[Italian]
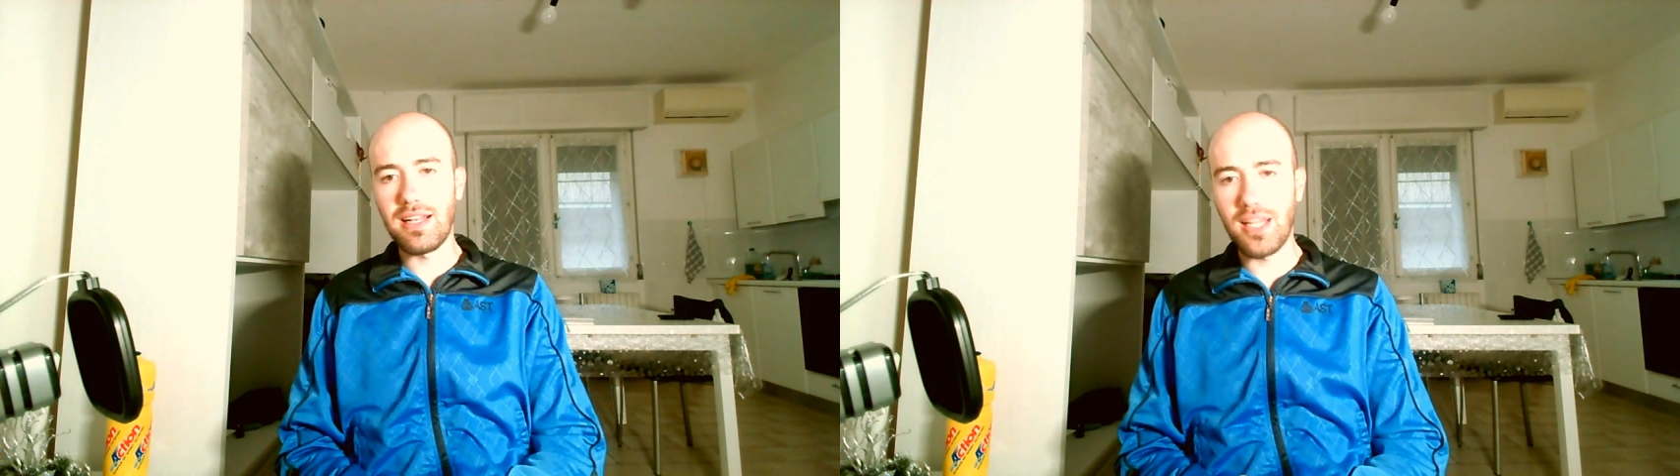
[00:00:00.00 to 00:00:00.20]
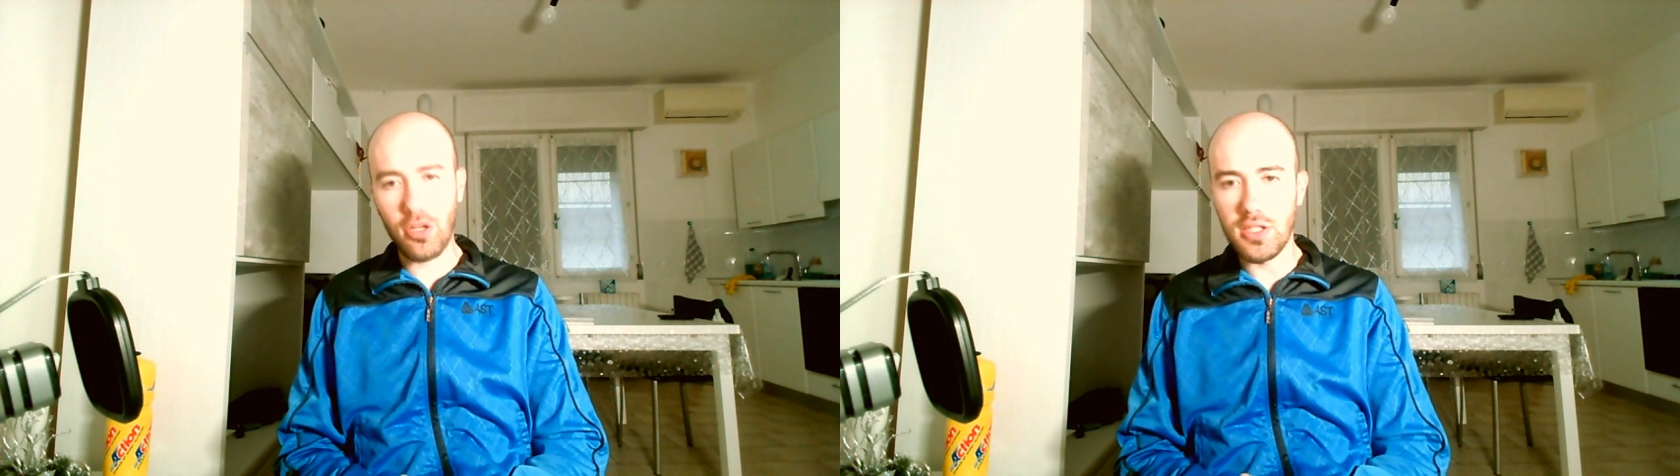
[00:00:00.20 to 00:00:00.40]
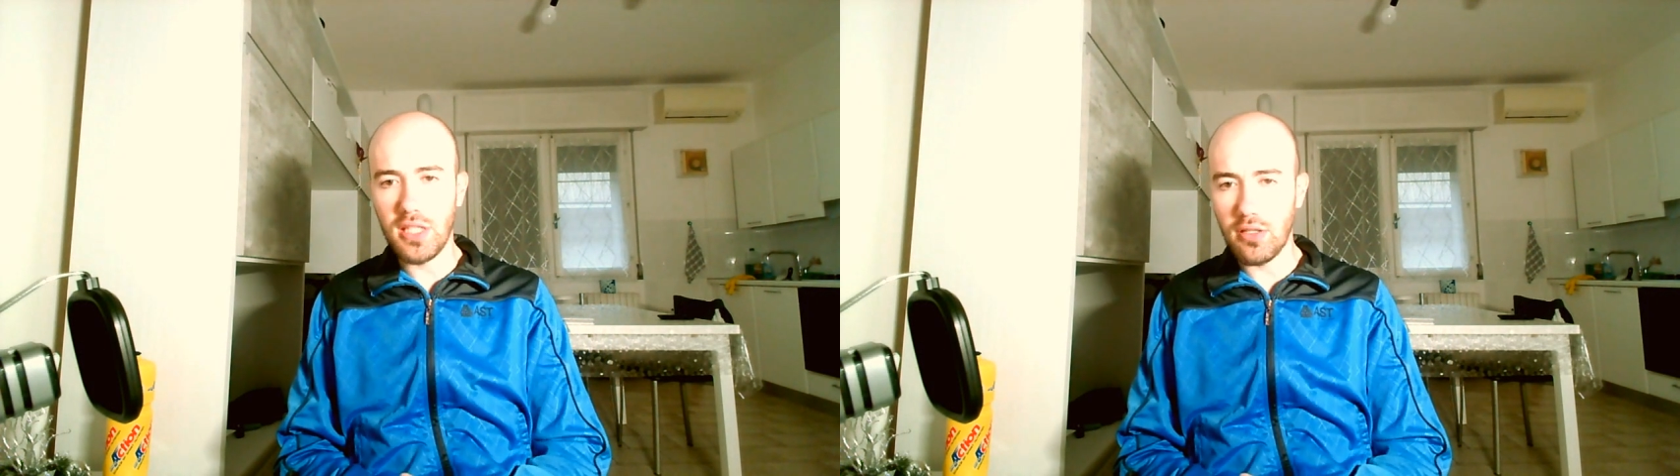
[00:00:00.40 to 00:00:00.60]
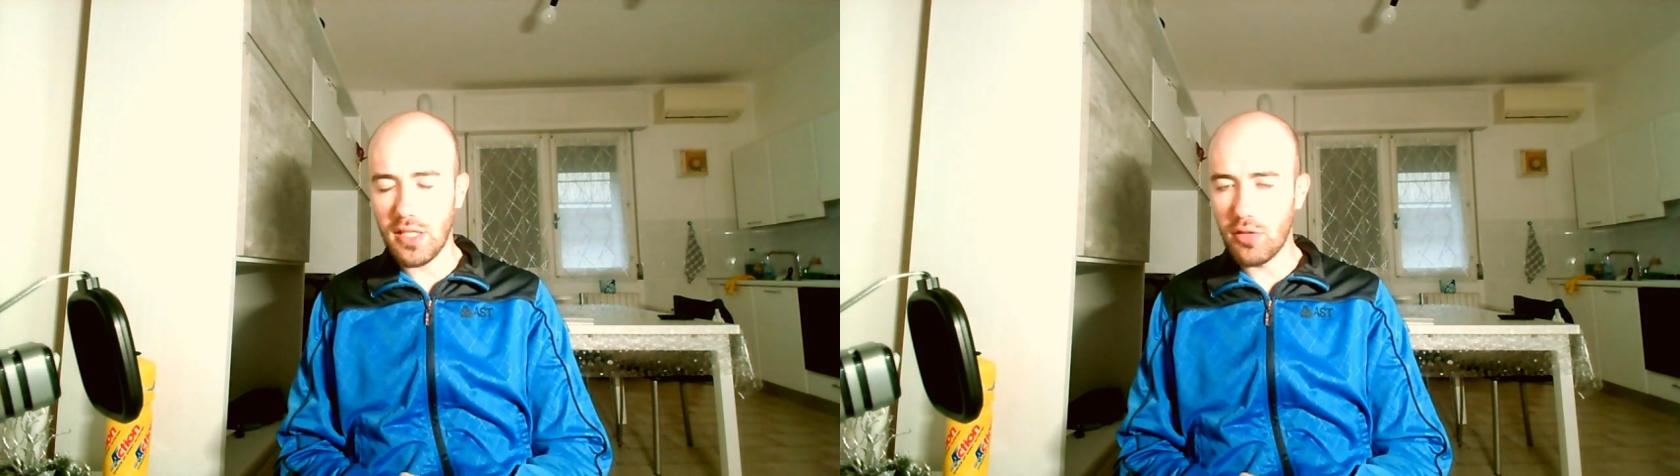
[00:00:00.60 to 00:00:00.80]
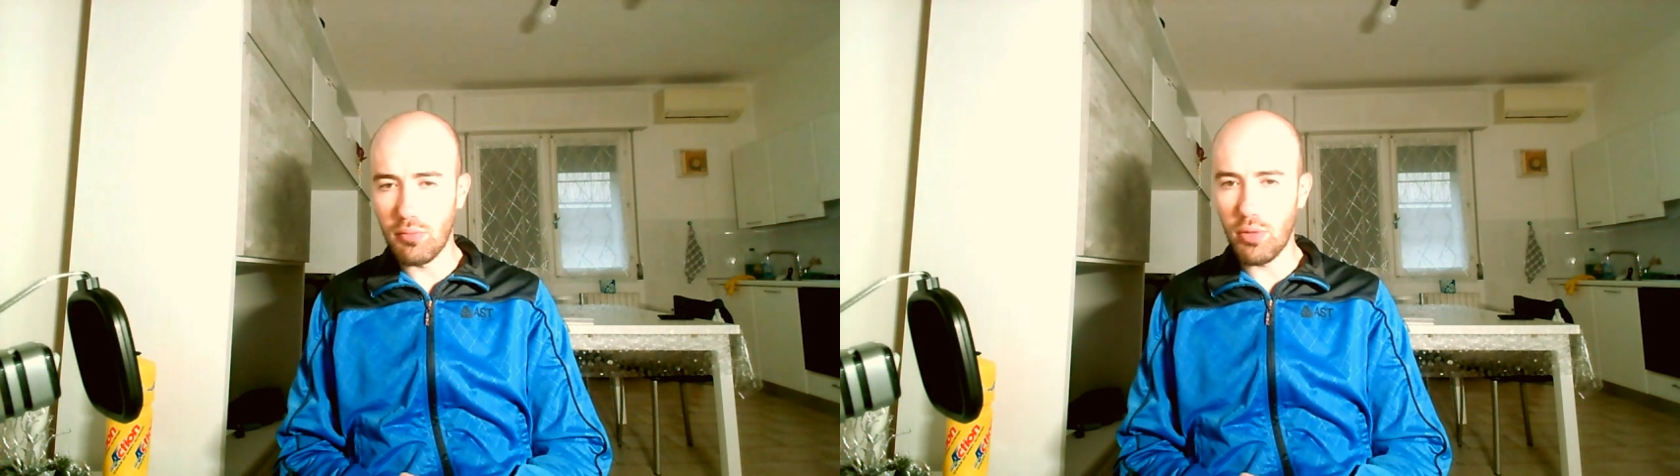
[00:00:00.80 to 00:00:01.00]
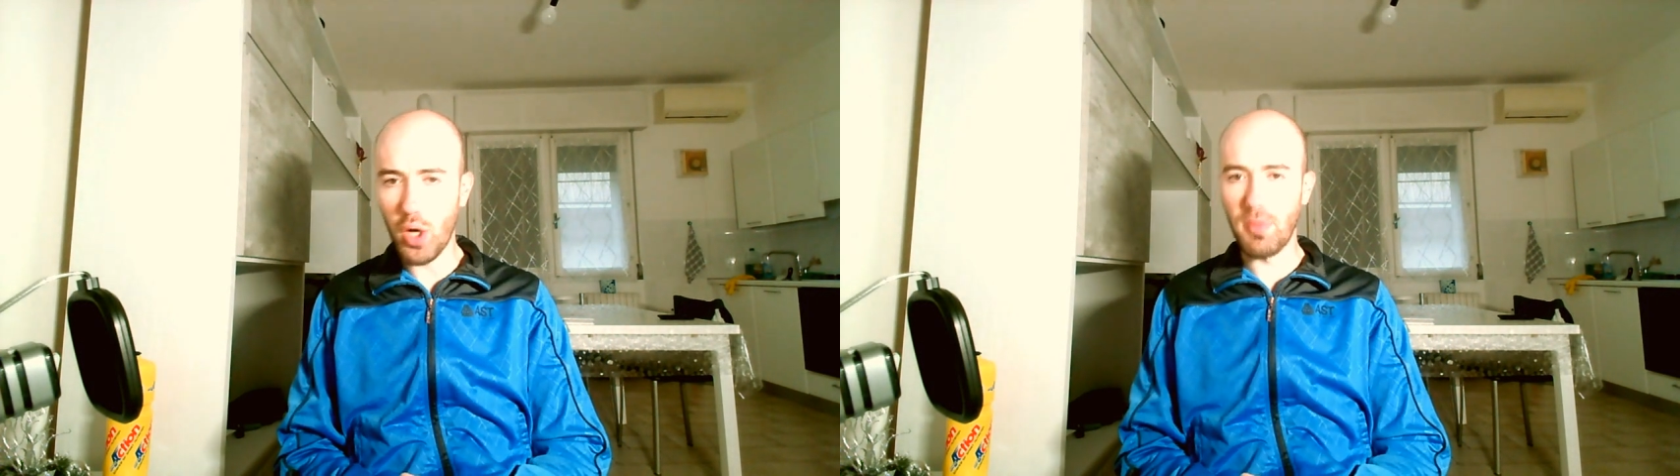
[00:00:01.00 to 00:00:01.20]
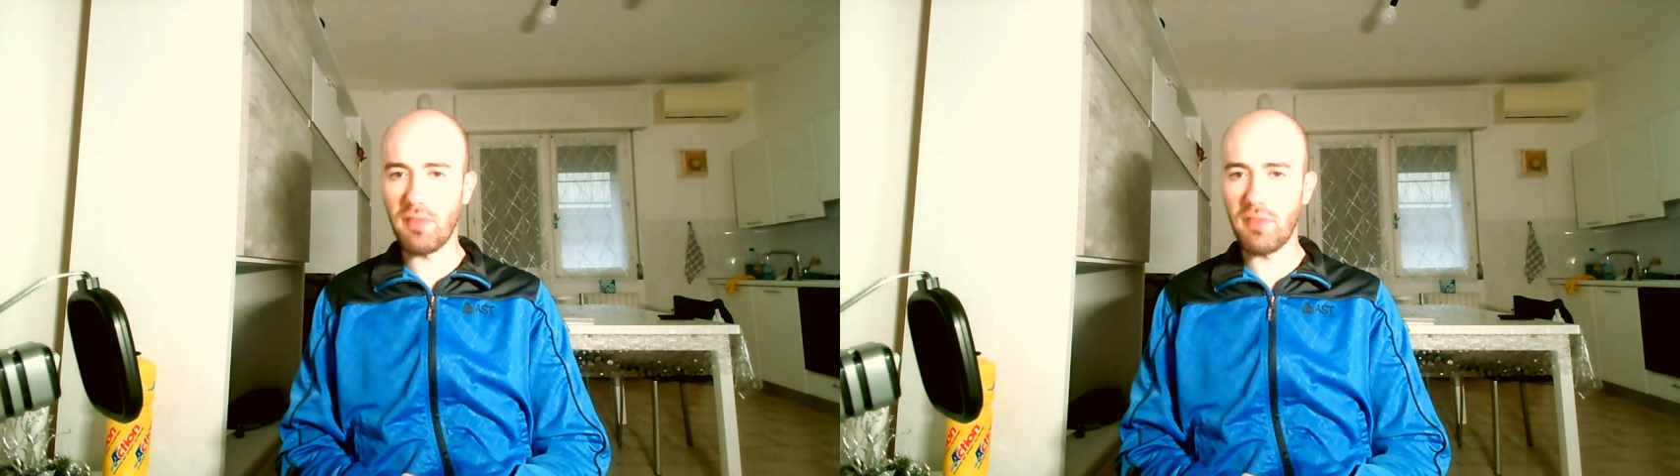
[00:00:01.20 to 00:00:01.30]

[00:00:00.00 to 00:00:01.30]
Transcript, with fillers: le cose stanno andando un po' come,